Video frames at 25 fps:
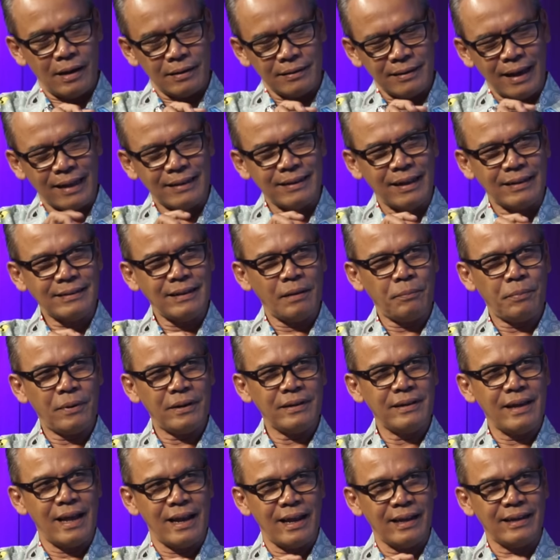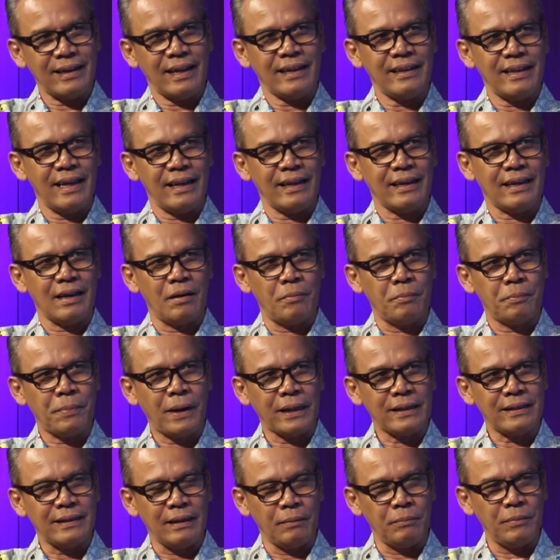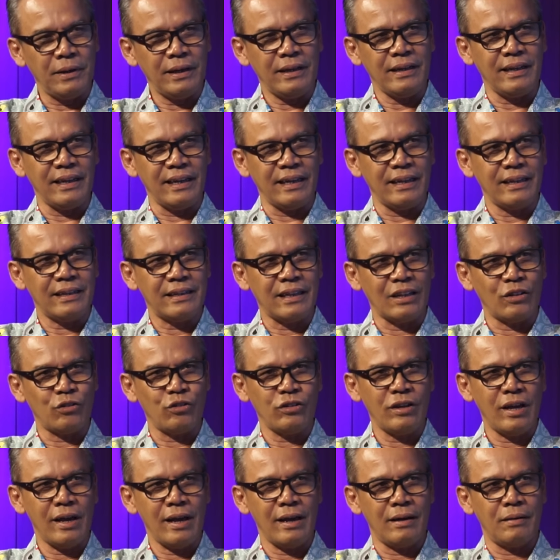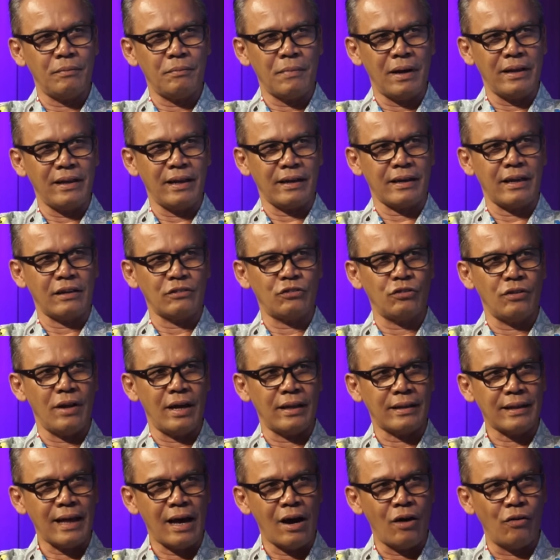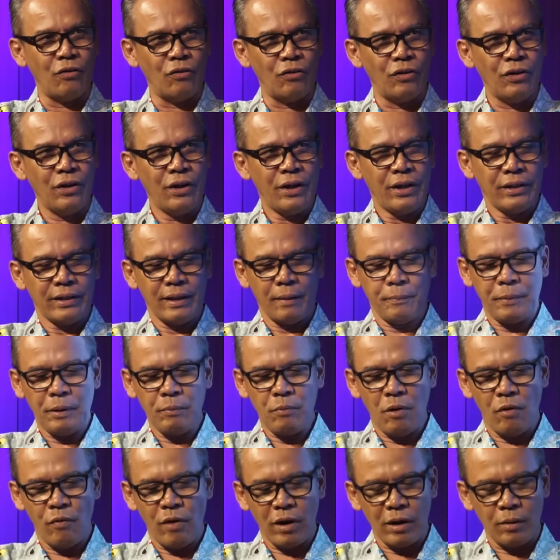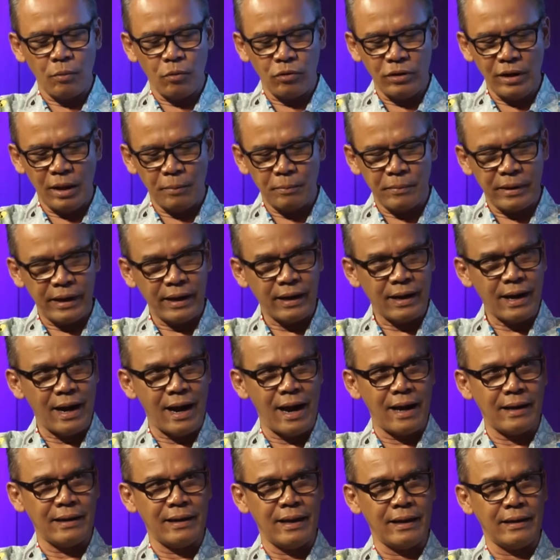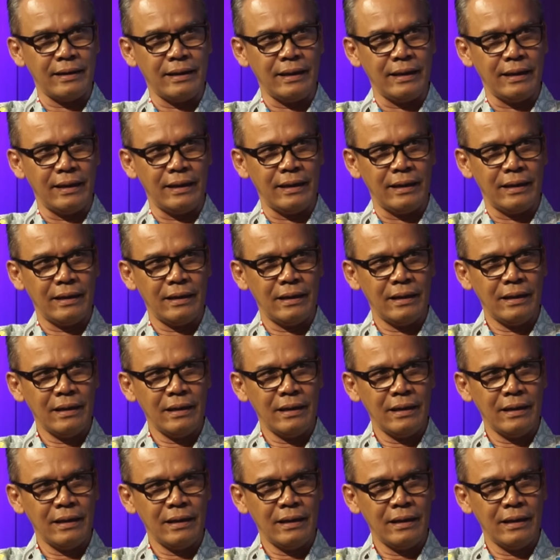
Catatan perjalanan dari keempat tim ini tentunya banyak yang sudah tahu, tapi bahwa kemudian mereka ada di